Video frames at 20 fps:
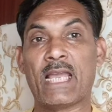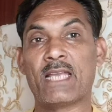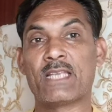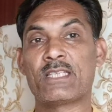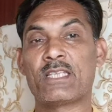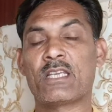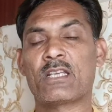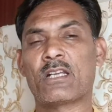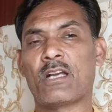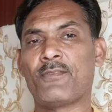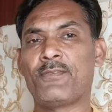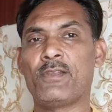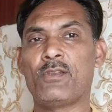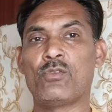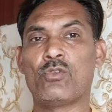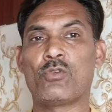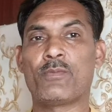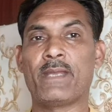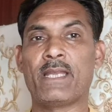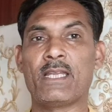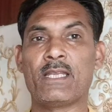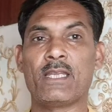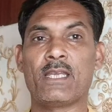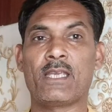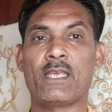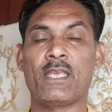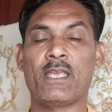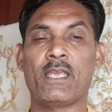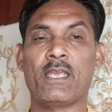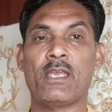ऐसे काफी लोग मैंने
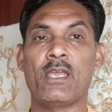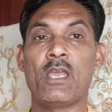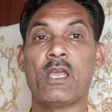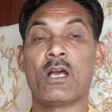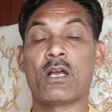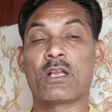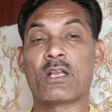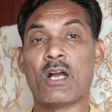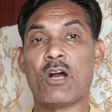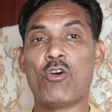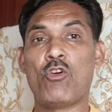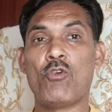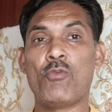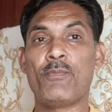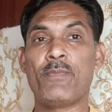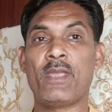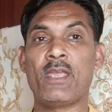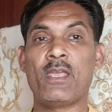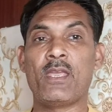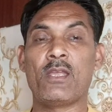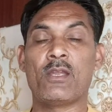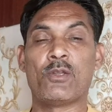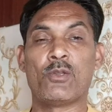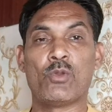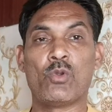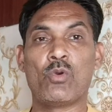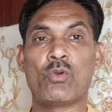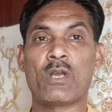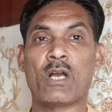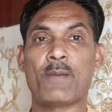देखे हैं गाँव में
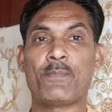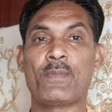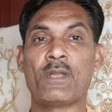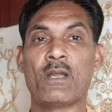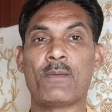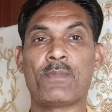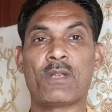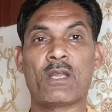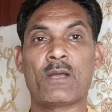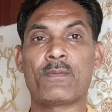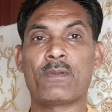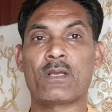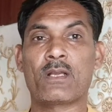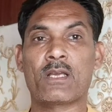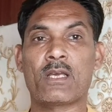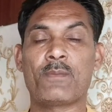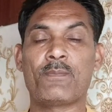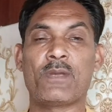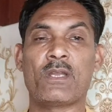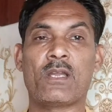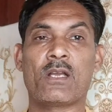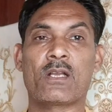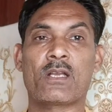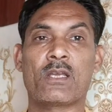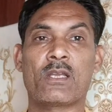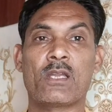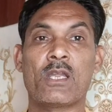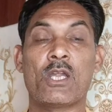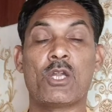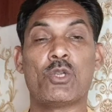लोग अपना बड़ा बड़ा घर
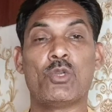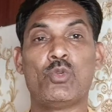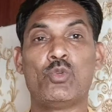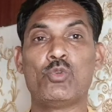बनाकर